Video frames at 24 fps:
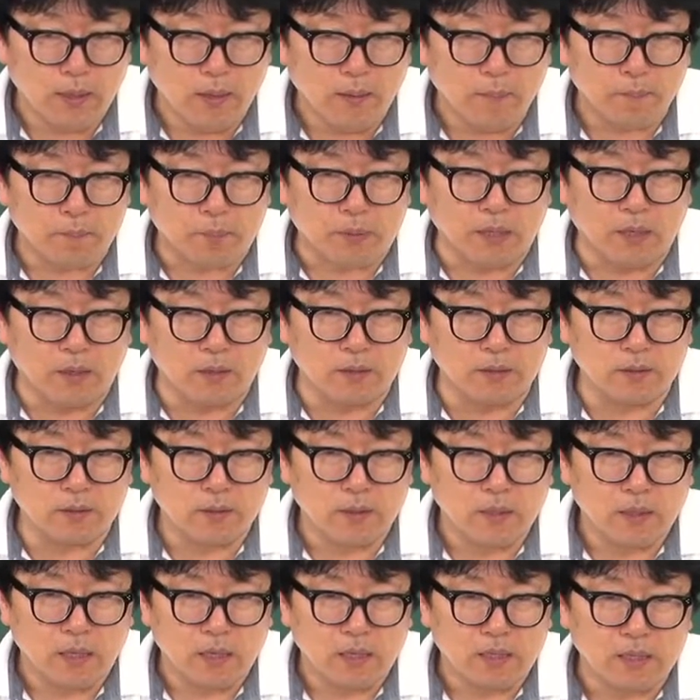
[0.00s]
병은
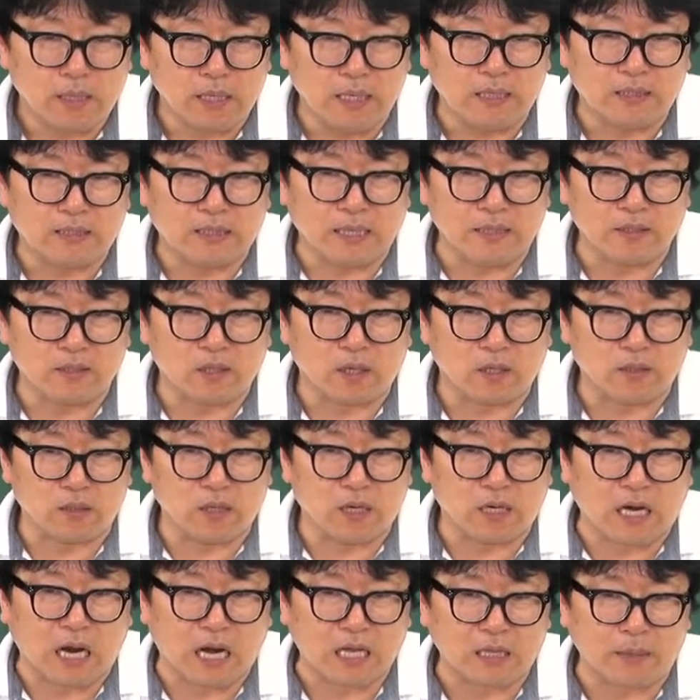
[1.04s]
일단
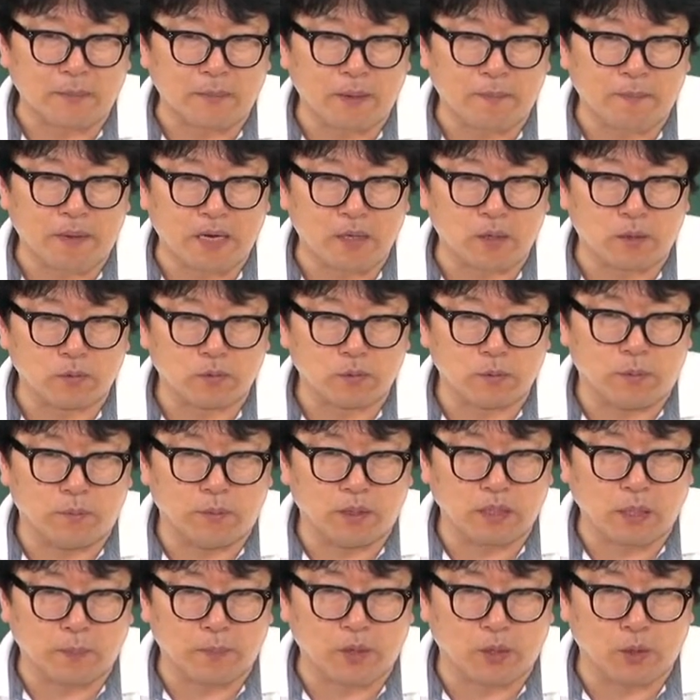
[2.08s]
적극 가담의 말이 없으면
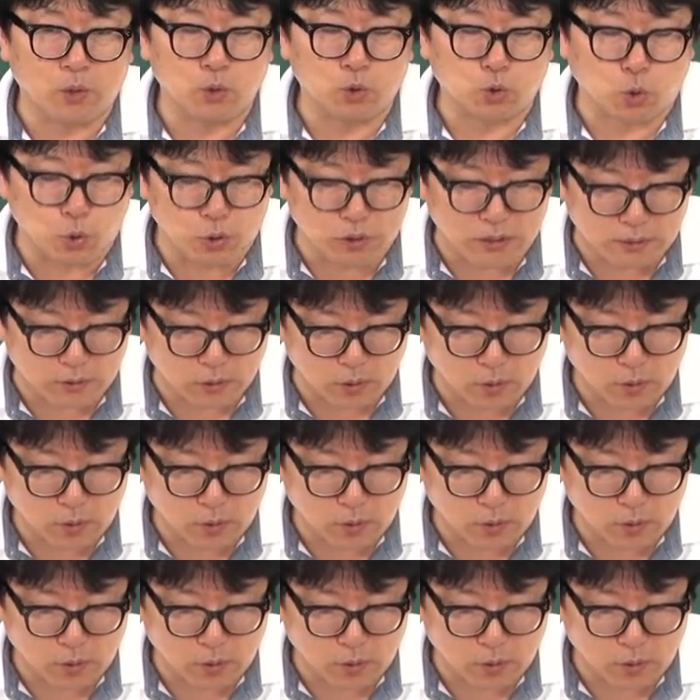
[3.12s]
뭐다? 병은 소유자죠.